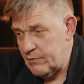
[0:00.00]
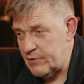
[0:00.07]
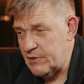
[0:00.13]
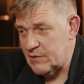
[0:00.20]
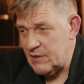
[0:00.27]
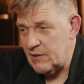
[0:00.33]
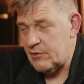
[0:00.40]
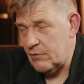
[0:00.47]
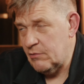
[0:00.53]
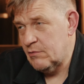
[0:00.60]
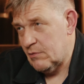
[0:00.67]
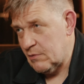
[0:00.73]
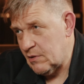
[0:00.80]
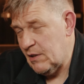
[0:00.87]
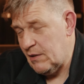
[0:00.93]
ты
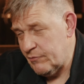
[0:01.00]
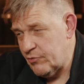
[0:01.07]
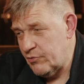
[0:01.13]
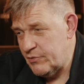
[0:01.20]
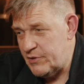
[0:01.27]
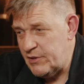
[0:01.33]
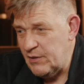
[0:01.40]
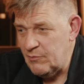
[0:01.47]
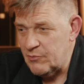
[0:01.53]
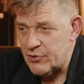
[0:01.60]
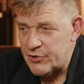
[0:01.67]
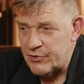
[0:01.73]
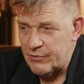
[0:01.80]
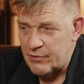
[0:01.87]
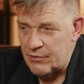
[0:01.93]
затронул главную тему,
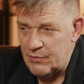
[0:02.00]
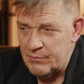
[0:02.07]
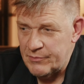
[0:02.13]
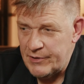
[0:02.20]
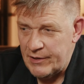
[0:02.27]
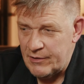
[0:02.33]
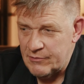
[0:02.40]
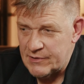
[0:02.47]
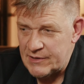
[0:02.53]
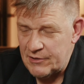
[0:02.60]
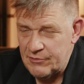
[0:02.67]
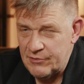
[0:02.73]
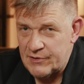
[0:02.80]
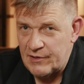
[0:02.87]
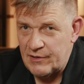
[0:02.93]
что ром, да, он, с
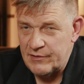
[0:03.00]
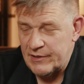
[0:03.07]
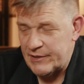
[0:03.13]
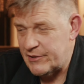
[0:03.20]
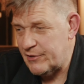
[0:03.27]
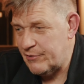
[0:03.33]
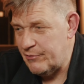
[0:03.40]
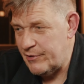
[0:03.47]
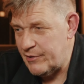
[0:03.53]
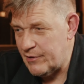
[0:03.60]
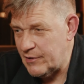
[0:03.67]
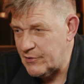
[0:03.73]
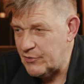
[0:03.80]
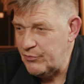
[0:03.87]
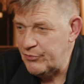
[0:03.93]
одной стороны, категория
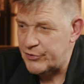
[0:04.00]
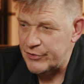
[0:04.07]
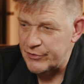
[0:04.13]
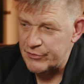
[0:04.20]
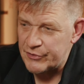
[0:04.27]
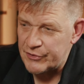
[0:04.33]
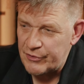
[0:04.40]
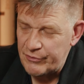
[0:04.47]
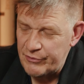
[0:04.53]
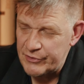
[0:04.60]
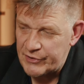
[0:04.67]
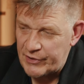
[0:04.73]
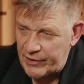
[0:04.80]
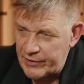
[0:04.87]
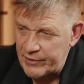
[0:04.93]
растущая, но, с другой
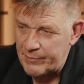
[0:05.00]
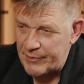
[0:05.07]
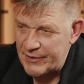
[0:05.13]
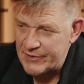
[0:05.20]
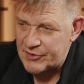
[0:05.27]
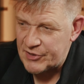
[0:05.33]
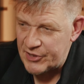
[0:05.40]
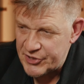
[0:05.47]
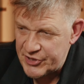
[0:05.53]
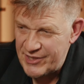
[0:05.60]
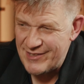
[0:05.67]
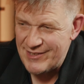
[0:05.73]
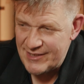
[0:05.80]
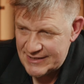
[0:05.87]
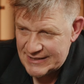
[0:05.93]
стороны,
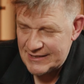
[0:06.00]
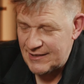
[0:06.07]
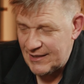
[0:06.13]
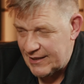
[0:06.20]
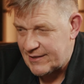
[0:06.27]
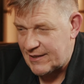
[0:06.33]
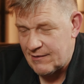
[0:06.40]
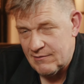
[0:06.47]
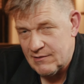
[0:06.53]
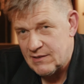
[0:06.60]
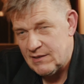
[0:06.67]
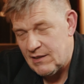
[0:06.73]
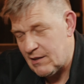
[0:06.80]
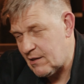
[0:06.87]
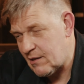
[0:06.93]
происхождение из сладкого
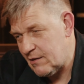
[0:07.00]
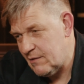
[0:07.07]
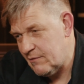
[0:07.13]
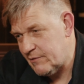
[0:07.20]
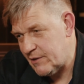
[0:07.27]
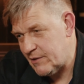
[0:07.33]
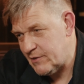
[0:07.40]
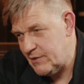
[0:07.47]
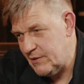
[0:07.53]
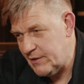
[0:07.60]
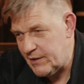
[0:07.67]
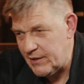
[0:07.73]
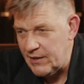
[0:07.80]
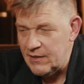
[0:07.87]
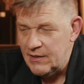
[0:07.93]
сахарного
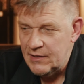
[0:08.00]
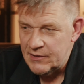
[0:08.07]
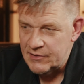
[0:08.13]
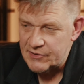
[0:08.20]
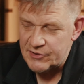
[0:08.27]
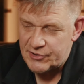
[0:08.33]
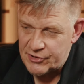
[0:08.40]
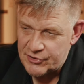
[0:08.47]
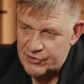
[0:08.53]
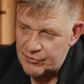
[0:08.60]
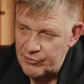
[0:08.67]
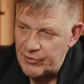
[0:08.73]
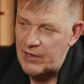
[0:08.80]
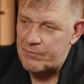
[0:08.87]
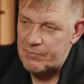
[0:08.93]
тростника
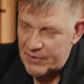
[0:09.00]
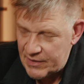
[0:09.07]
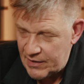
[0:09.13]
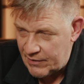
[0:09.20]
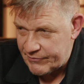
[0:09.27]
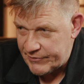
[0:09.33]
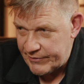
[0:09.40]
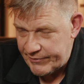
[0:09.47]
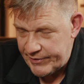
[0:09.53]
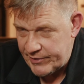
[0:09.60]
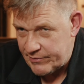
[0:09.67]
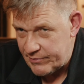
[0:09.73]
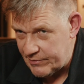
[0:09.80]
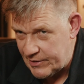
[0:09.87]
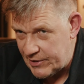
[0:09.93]
зачастую
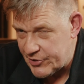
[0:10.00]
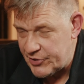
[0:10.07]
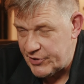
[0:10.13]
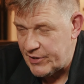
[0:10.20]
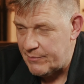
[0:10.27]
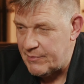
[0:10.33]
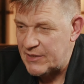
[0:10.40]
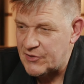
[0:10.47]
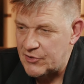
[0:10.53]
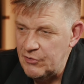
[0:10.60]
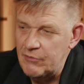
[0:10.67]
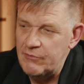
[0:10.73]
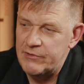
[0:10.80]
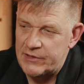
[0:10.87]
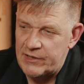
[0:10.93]
оправдывает, даже не
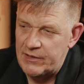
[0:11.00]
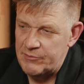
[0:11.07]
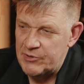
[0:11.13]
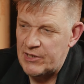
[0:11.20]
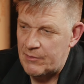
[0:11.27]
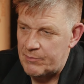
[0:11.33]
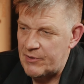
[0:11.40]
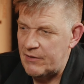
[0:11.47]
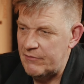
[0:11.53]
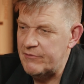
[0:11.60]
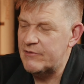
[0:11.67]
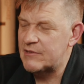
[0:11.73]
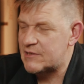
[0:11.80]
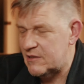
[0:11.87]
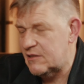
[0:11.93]
обосновывает, а именно
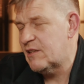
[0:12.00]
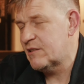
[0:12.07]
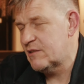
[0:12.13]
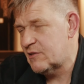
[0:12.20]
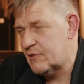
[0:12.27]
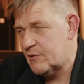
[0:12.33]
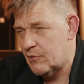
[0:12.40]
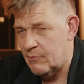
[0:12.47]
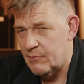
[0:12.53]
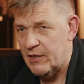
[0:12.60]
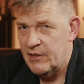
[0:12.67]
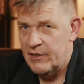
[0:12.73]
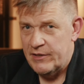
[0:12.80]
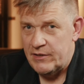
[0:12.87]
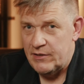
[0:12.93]
оправдывает сладость рома.
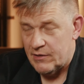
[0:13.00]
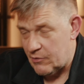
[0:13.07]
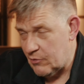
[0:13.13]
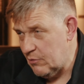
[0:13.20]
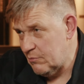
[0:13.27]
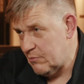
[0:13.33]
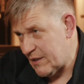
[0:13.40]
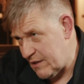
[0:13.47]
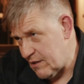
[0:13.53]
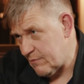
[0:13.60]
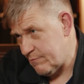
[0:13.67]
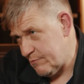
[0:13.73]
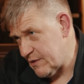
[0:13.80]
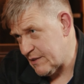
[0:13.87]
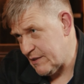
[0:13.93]
И ром, мы,
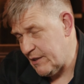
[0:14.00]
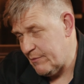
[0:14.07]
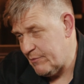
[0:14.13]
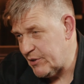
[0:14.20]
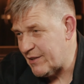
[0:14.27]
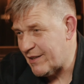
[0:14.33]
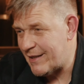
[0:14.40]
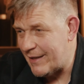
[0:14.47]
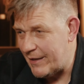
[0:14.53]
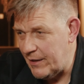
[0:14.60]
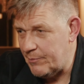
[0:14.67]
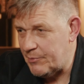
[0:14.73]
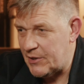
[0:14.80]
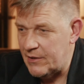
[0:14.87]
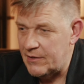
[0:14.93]
как мы знаем, это
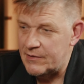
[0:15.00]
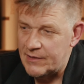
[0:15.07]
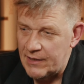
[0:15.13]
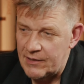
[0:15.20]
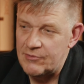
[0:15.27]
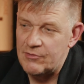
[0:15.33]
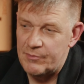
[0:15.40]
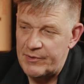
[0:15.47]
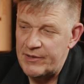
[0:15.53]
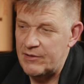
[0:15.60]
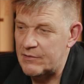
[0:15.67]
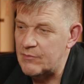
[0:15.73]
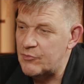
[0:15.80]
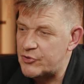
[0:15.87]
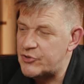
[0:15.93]
крепкий, да, но при
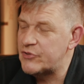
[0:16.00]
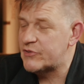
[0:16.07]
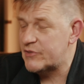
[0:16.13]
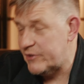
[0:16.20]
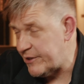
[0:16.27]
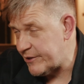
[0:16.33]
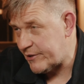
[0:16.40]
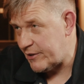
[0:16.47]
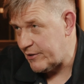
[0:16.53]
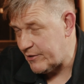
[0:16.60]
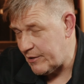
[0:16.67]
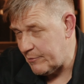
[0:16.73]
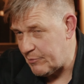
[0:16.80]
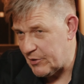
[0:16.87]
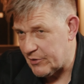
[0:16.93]
этом очень сладкий
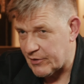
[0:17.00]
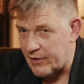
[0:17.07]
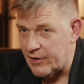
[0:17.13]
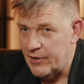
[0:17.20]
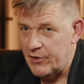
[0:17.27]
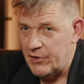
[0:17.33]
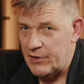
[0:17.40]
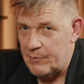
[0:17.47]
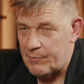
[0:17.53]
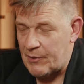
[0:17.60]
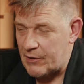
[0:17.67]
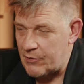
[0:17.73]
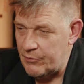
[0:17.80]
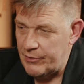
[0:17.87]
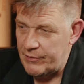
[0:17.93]
напиток. И
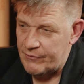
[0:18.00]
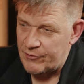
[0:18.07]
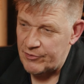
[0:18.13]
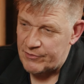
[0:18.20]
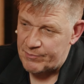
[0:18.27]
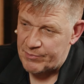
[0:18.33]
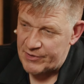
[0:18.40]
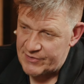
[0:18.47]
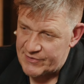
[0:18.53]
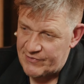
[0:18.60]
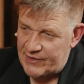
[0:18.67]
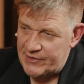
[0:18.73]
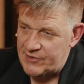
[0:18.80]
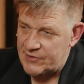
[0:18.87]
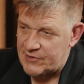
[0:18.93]
порой вот
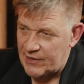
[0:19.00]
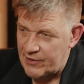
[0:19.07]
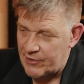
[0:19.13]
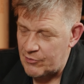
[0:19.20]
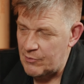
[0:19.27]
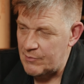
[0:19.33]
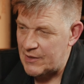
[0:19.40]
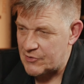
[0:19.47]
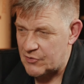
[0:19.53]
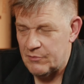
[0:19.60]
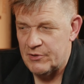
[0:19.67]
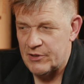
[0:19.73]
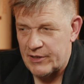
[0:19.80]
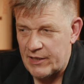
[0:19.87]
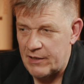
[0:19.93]
производители рома,
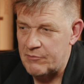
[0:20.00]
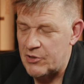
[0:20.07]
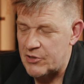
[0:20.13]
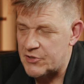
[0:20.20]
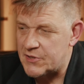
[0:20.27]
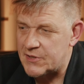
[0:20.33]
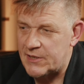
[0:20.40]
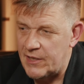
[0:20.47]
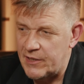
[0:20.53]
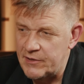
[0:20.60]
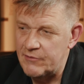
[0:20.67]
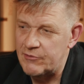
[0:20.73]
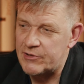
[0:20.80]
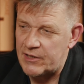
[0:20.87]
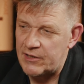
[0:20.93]
особенно коммерческие, они
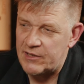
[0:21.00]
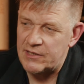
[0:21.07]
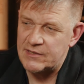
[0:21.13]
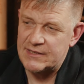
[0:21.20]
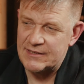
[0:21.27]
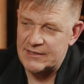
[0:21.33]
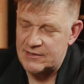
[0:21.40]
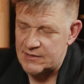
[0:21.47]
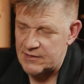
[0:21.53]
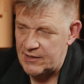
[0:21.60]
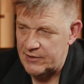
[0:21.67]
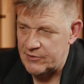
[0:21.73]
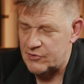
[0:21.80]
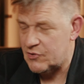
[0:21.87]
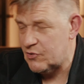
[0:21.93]
вот как раз этой
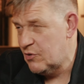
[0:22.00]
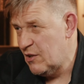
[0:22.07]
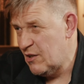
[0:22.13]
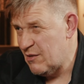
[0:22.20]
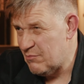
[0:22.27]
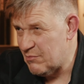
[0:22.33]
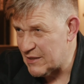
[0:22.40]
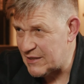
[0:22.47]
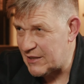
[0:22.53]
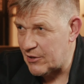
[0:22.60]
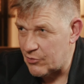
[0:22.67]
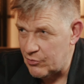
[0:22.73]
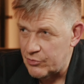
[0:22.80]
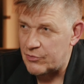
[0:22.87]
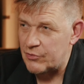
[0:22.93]
сладостью
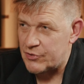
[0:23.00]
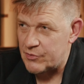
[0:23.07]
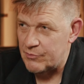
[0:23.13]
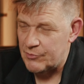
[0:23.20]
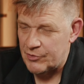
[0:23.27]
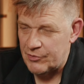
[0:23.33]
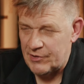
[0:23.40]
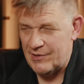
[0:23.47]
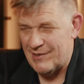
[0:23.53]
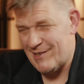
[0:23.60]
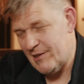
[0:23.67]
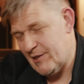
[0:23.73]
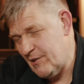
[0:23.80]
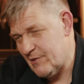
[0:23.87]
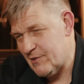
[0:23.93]
маскируют очень многие
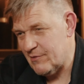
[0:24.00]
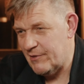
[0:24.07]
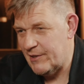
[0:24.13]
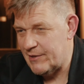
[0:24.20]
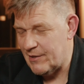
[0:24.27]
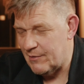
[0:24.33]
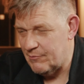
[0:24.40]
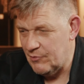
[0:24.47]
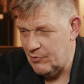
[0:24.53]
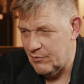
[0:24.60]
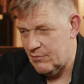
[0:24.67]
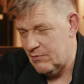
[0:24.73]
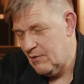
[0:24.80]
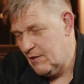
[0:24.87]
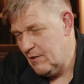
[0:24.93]
какие-то свои там,
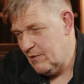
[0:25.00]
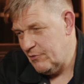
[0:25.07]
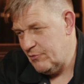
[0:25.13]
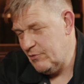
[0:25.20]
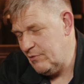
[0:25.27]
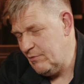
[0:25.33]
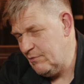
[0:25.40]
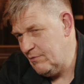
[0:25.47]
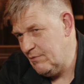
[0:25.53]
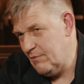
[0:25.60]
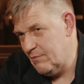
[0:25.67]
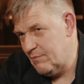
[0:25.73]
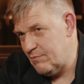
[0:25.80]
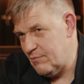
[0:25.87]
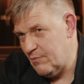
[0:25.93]
ну, да,
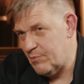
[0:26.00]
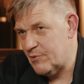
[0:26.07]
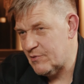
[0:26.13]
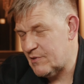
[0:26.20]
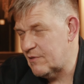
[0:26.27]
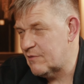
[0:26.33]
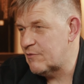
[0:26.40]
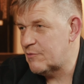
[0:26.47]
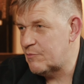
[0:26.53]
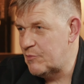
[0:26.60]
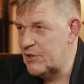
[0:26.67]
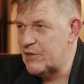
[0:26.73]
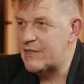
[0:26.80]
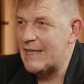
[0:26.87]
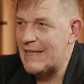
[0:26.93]
ну просто это вот
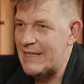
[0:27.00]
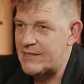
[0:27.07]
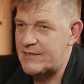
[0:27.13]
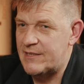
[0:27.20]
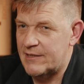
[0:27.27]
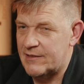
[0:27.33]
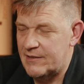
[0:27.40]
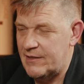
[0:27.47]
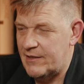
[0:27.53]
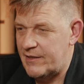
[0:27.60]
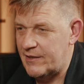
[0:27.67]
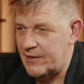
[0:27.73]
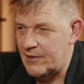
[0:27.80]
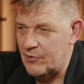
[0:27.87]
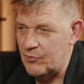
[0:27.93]
менталитет, да,
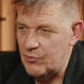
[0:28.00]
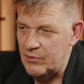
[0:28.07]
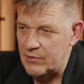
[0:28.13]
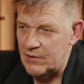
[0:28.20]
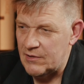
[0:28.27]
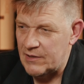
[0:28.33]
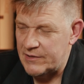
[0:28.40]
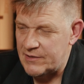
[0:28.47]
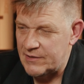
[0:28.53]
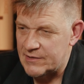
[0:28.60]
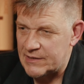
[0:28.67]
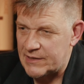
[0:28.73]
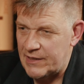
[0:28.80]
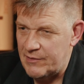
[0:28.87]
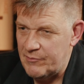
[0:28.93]
региона,
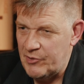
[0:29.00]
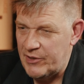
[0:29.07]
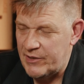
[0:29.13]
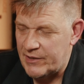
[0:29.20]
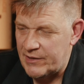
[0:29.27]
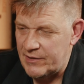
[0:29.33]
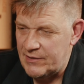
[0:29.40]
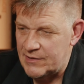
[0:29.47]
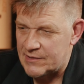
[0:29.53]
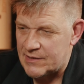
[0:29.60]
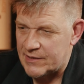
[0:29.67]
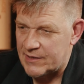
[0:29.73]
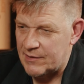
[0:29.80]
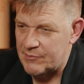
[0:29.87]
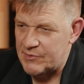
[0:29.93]
Латинская Америка, если
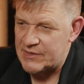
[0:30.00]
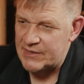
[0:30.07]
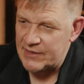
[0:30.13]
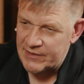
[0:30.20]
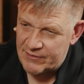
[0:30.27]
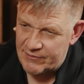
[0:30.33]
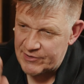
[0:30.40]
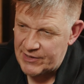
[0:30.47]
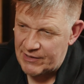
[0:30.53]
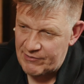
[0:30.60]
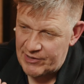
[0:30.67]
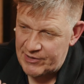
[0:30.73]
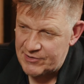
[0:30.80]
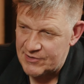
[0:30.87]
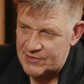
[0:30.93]
как бы сильного
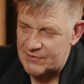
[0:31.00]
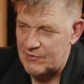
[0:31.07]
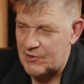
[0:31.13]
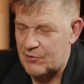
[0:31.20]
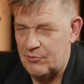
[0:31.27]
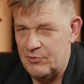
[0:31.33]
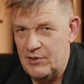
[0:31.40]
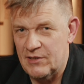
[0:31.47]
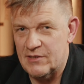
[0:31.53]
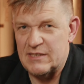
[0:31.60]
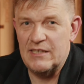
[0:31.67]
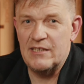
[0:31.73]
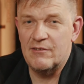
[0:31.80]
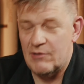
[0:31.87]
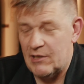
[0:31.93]
давления сверху нет,
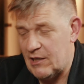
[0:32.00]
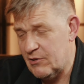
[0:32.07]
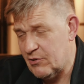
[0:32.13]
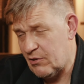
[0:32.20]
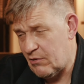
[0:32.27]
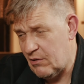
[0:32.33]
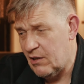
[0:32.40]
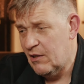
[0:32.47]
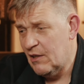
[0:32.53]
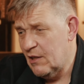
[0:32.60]
сильного контроля,